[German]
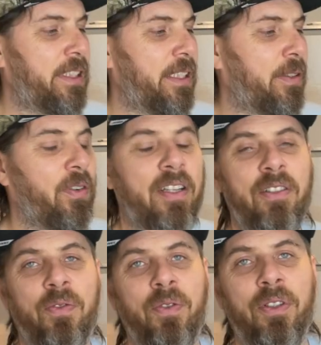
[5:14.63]
Die
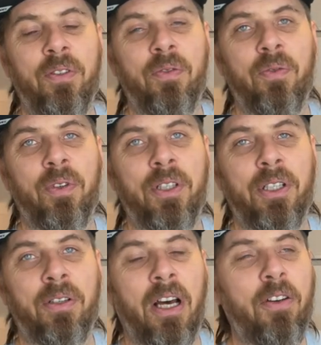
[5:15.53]
quasi von, von
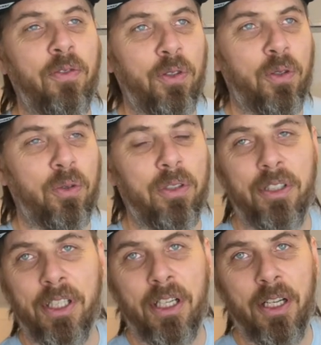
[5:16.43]
ihren
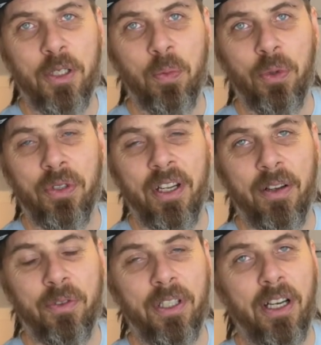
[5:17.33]
Anforderungen, ihren Ansprüchen
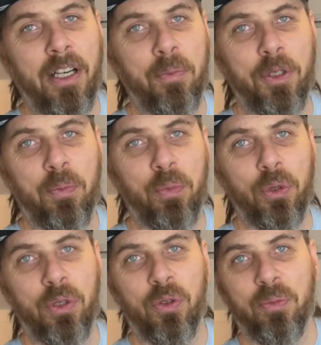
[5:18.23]
her, von der Art mit dem
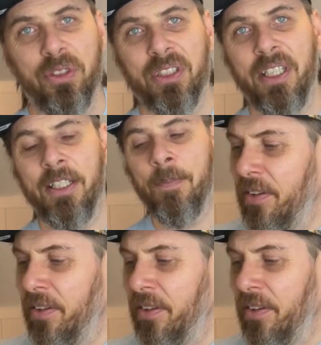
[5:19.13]
Boden umzugehen,